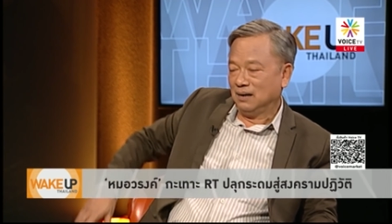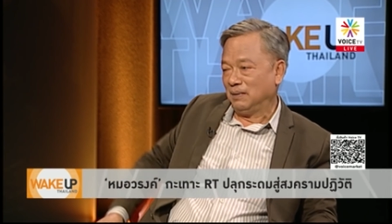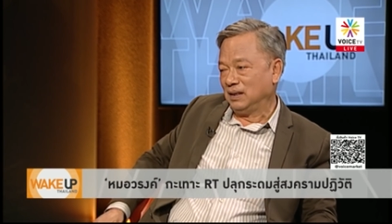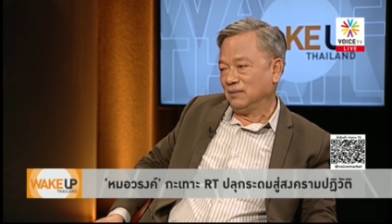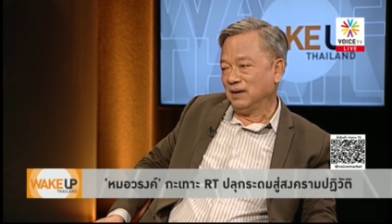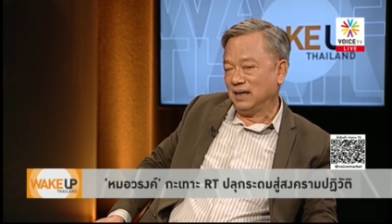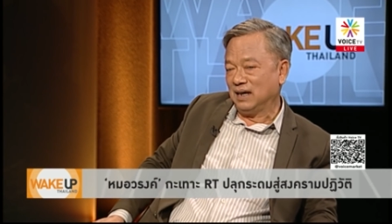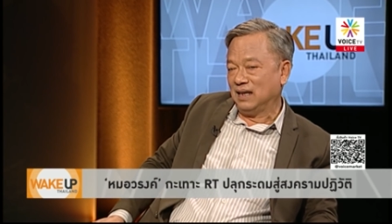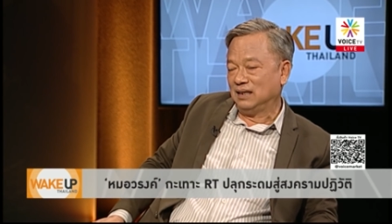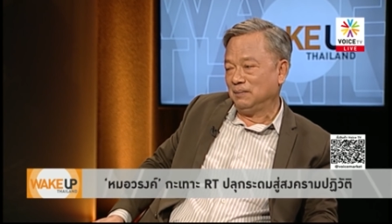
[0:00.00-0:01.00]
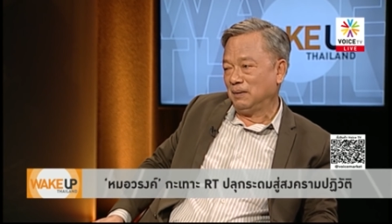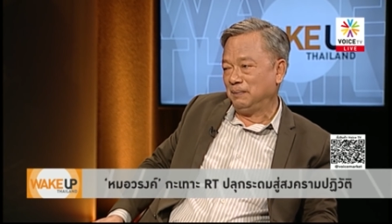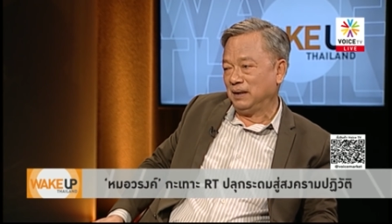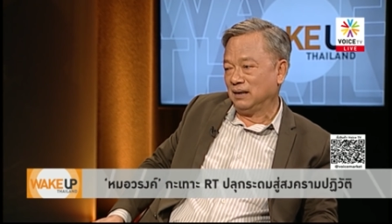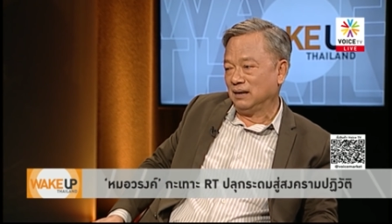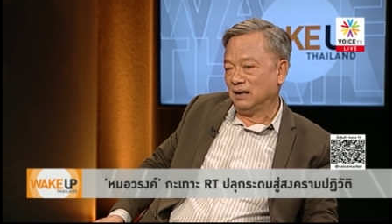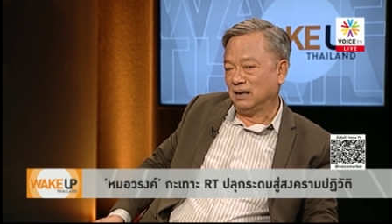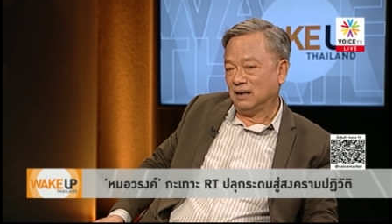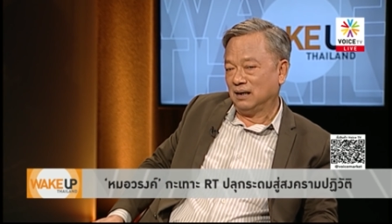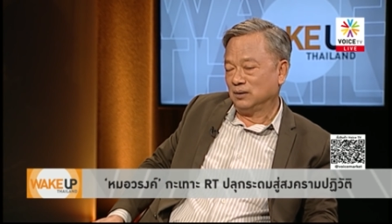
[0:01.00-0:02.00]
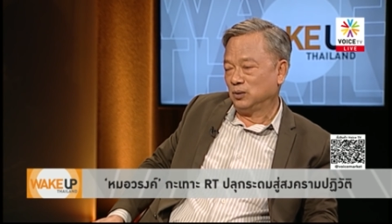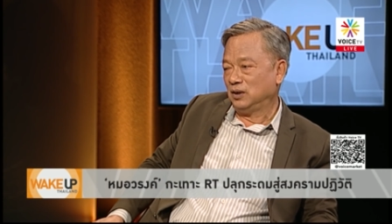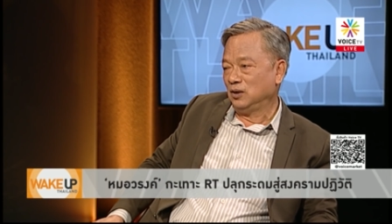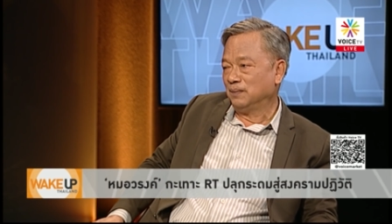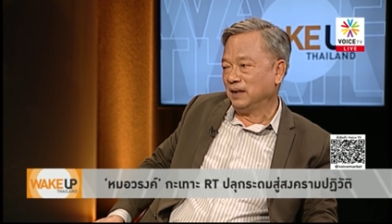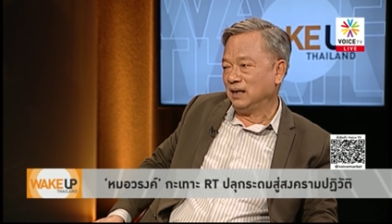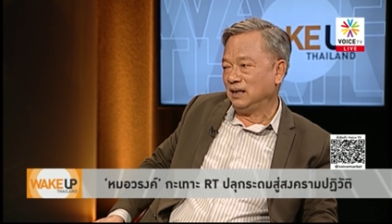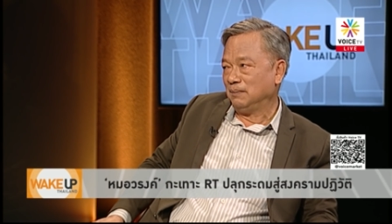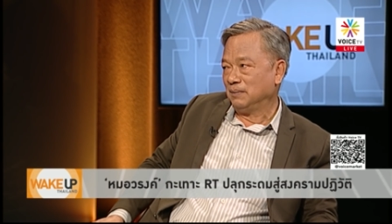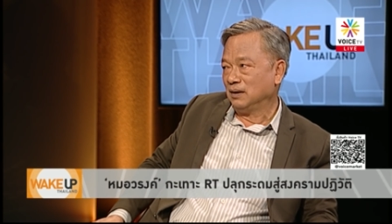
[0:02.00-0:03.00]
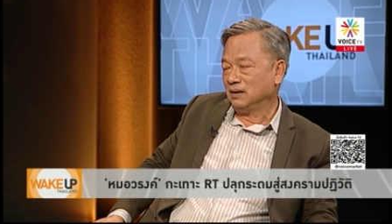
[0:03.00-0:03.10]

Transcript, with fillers: หมายถึงว่าไองานที่มันเป็นทุนนิยมในอดีตมันค่อ